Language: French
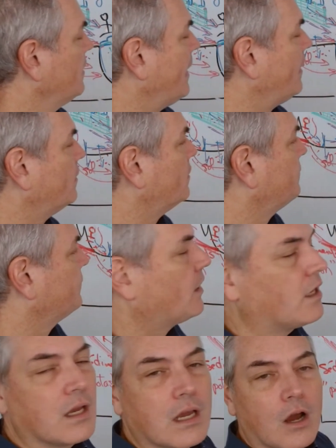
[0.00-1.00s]
Alors,
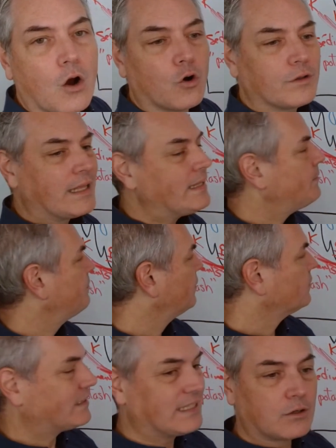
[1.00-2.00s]
on a des
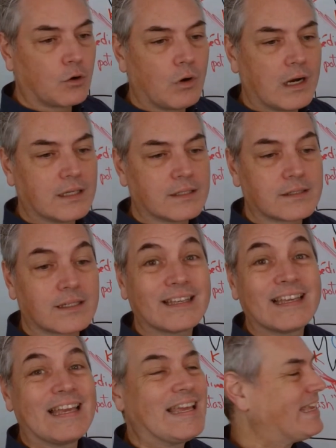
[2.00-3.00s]
plantes qui croissent,
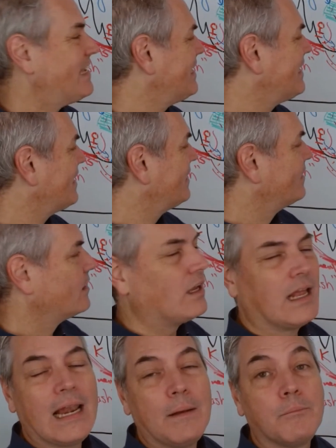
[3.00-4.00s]
il y a
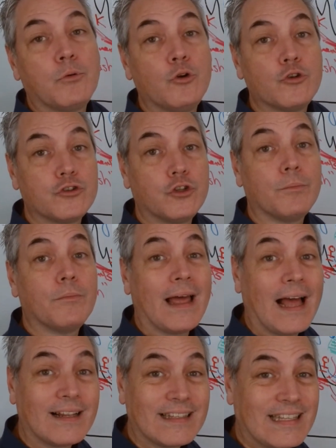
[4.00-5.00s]
plus de
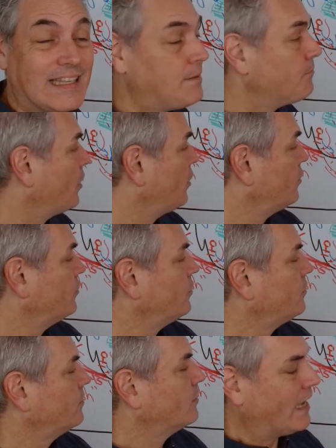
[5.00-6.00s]
algues qui
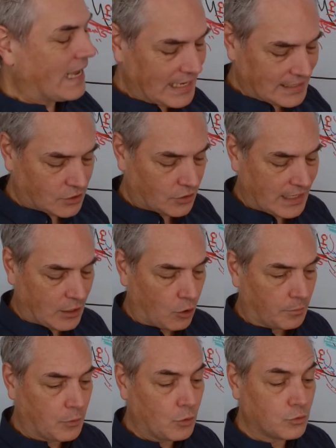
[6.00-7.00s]
meurent et ils se
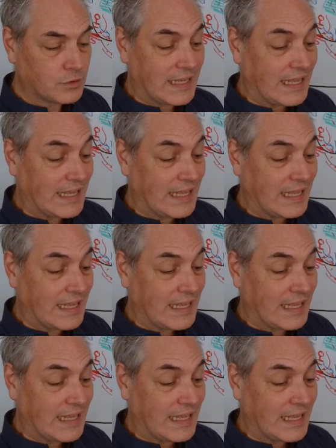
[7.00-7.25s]
décomposent.